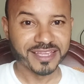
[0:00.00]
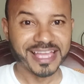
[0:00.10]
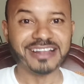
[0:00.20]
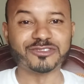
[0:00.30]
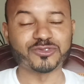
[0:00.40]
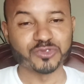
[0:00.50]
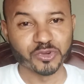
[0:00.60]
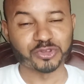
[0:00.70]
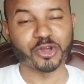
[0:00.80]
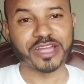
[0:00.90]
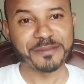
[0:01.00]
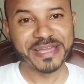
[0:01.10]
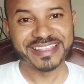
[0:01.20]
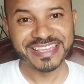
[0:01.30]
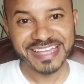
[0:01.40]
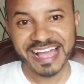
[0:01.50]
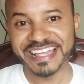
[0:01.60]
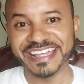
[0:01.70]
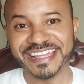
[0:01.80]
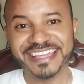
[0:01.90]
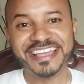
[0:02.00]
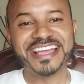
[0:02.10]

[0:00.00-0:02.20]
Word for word: el susto que me di ahí,